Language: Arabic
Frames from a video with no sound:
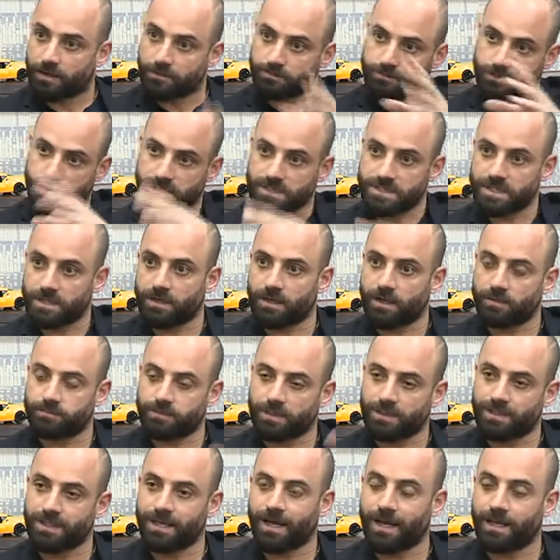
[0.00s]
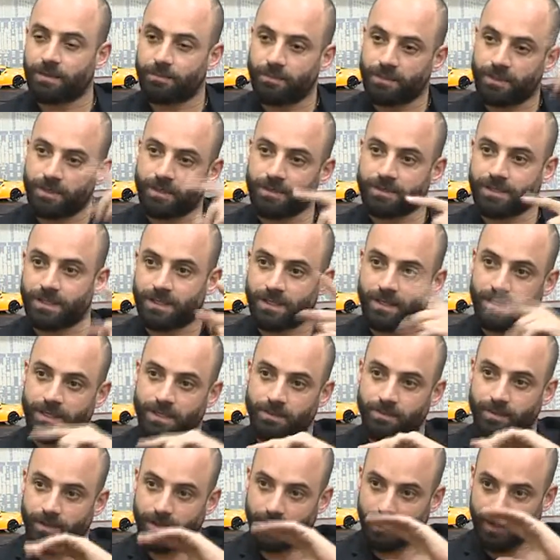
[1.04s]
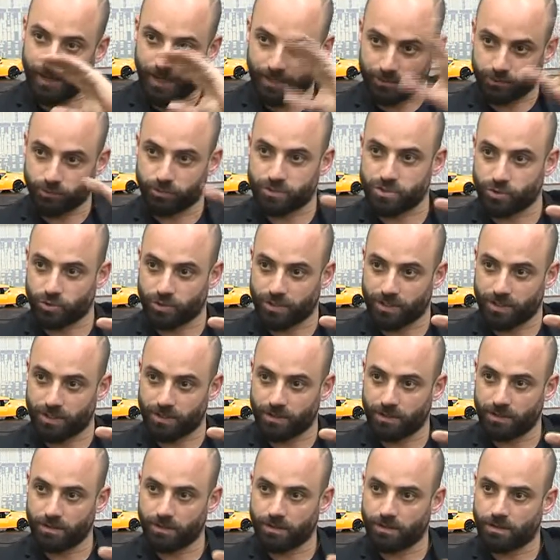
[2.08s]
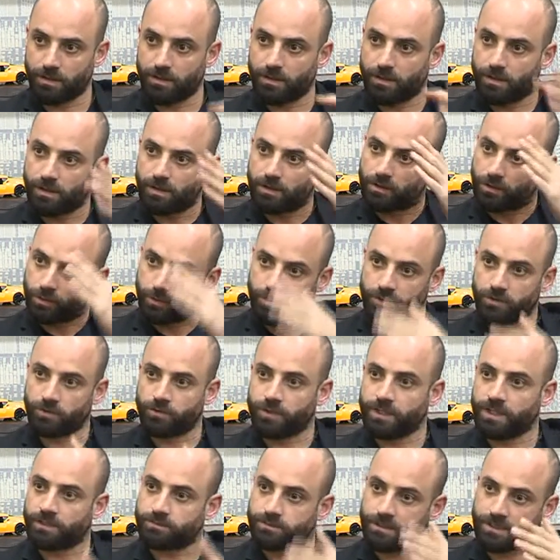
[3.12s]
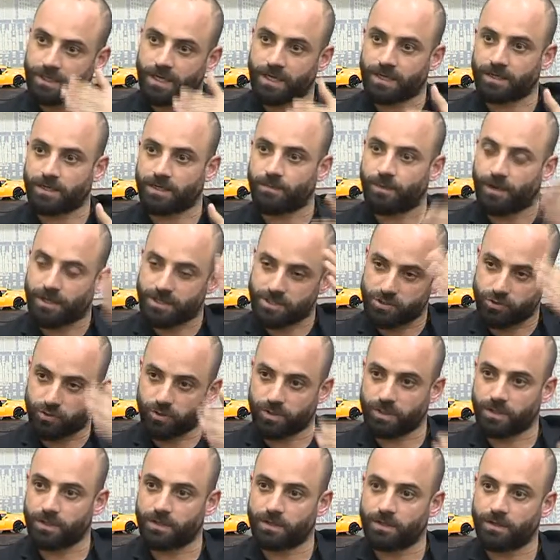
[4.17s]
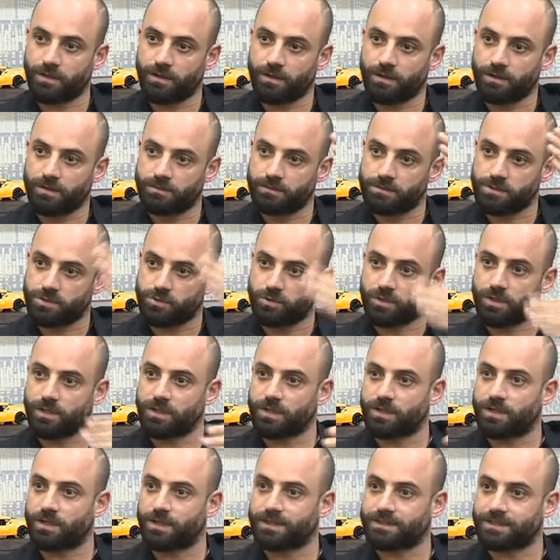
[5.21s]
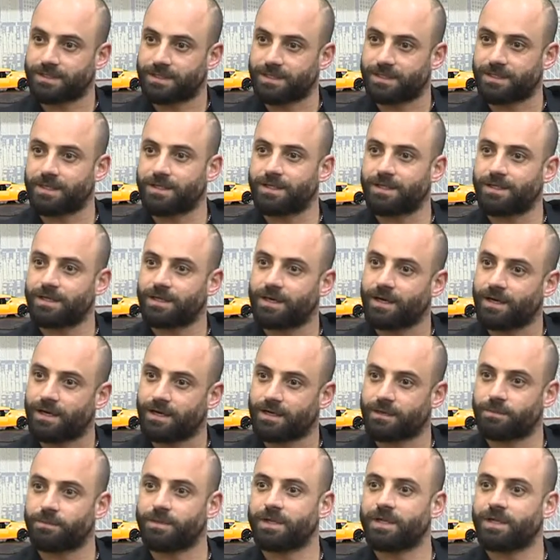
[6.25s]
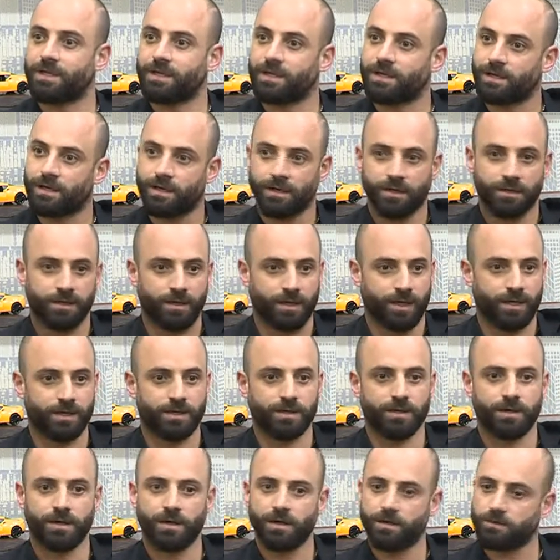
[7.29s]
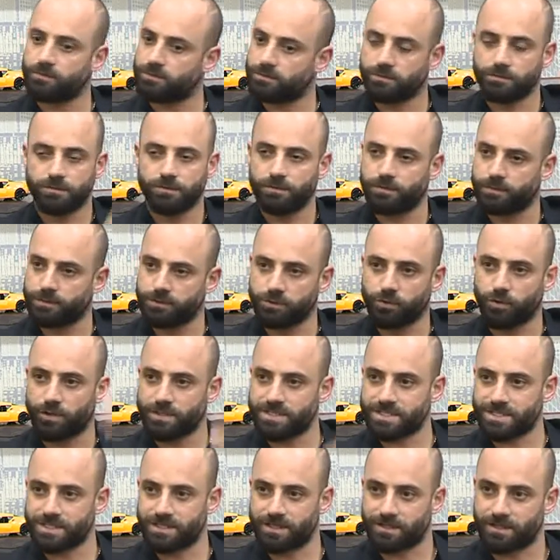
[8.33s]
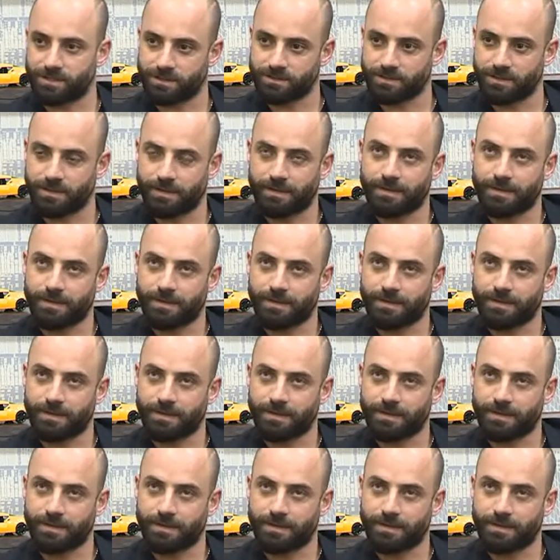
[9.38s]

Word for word: بتنسرق بتطلع على المناطق القريبة على حدود سوريا ومن هناك بتتهرب على سوريا سوريا تركيا أرمينيا العراق وبتروح السيارات